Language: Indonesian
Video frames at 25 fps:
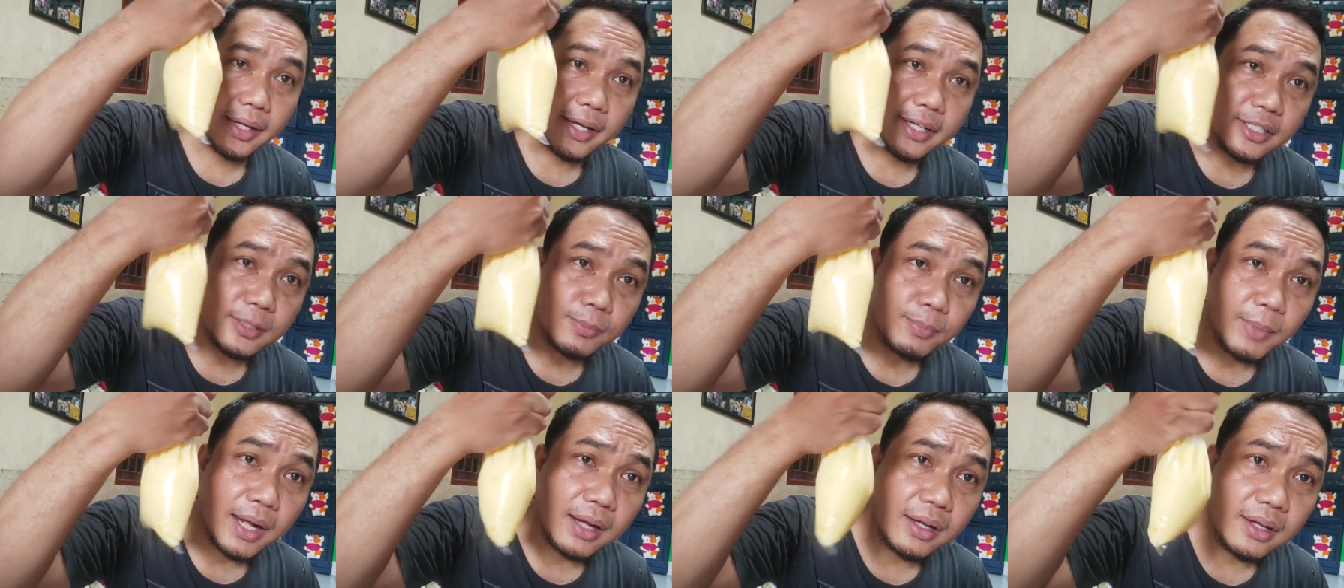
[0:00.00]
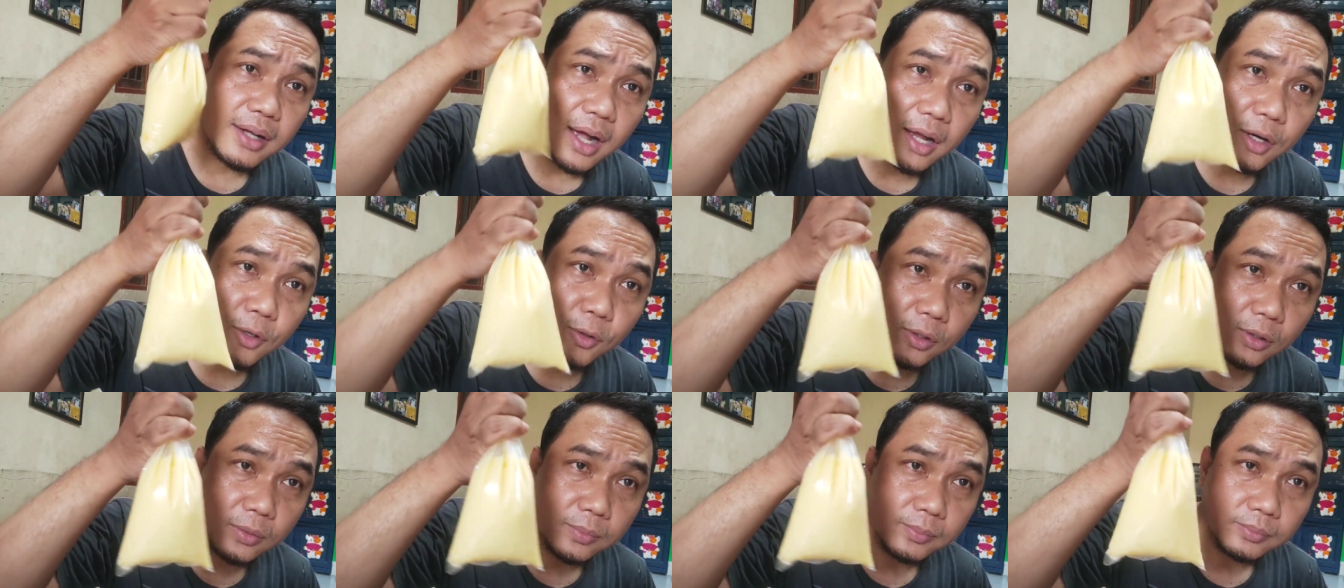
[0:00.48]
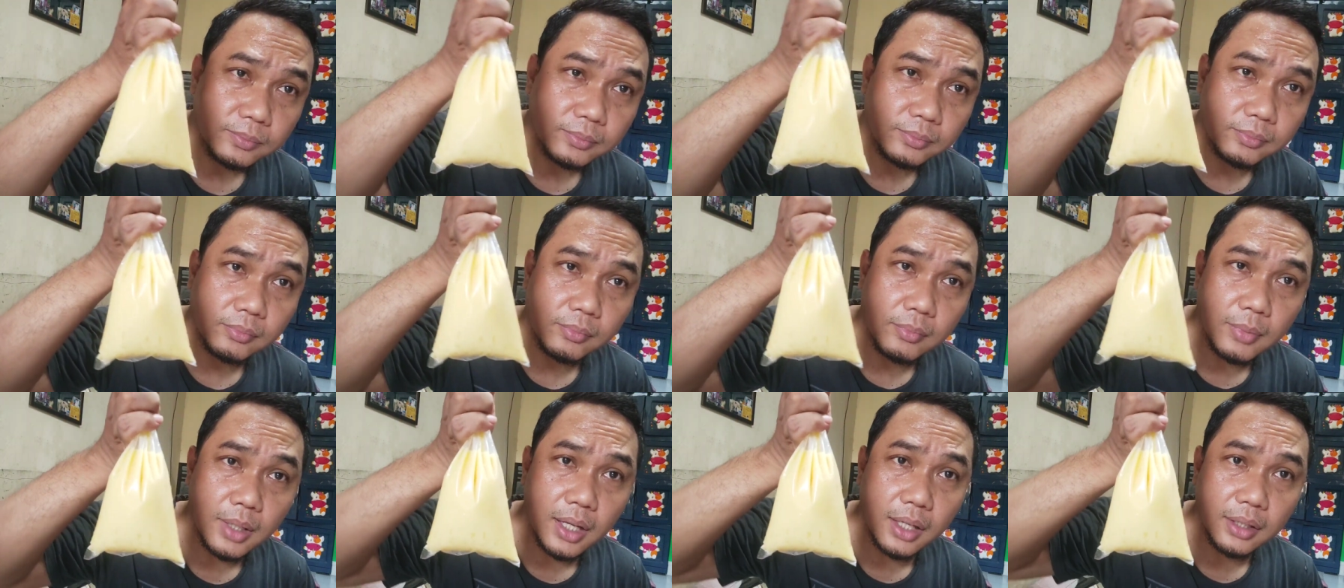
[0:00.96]
es mangga lor
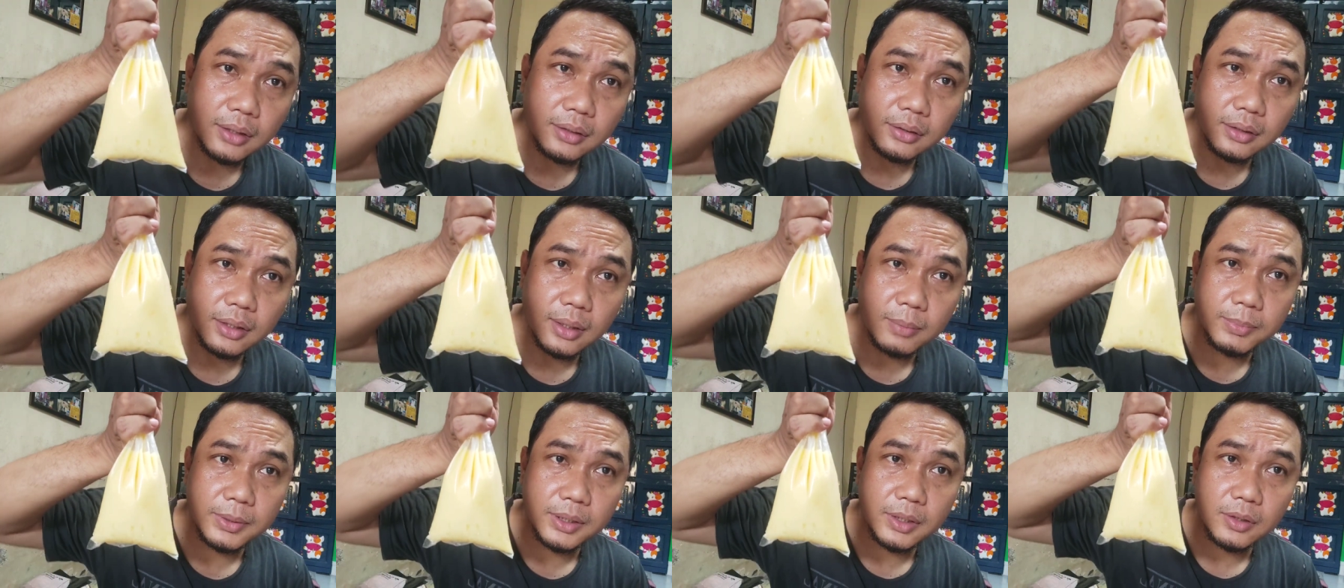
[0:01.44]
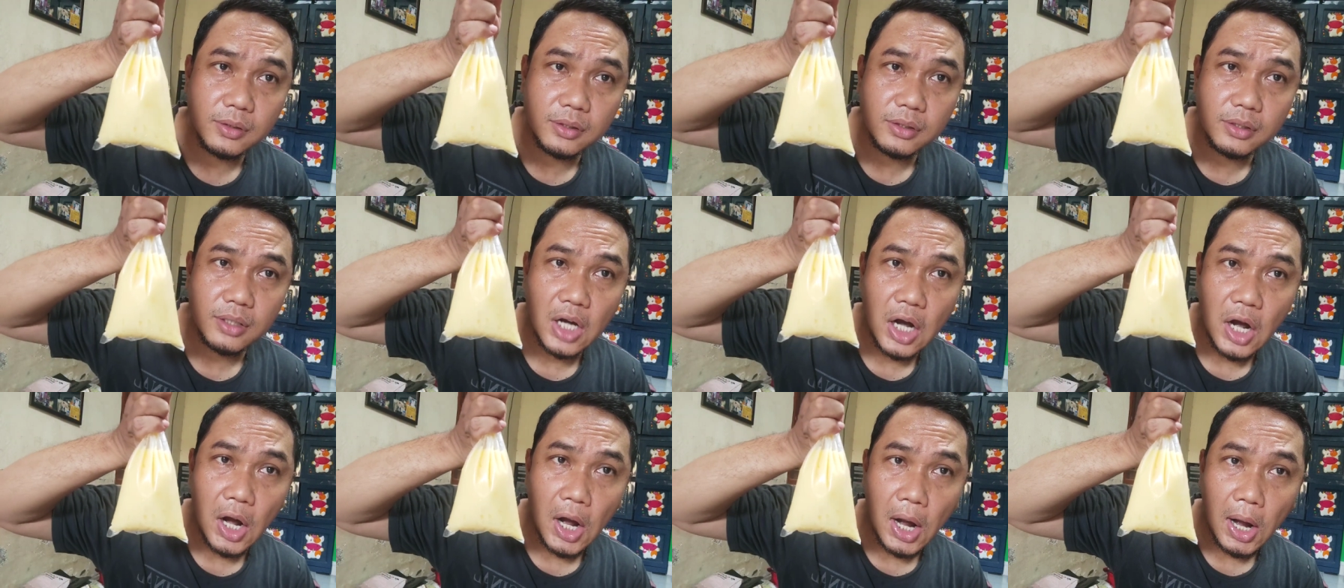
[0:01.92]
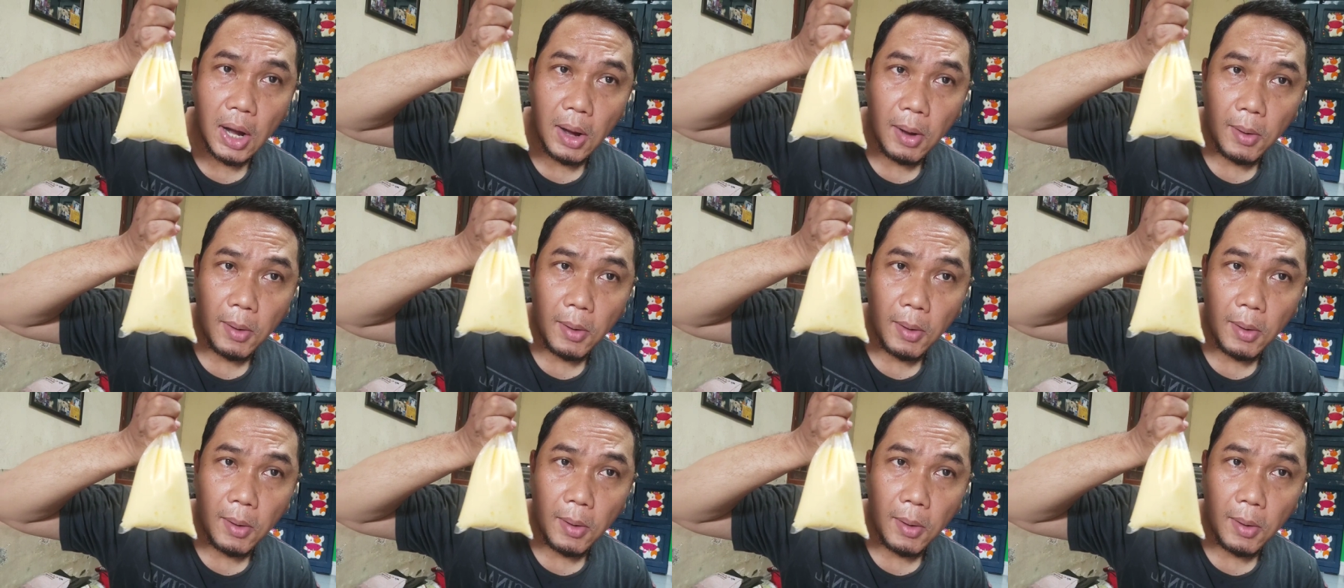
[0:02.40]
mantap ini lor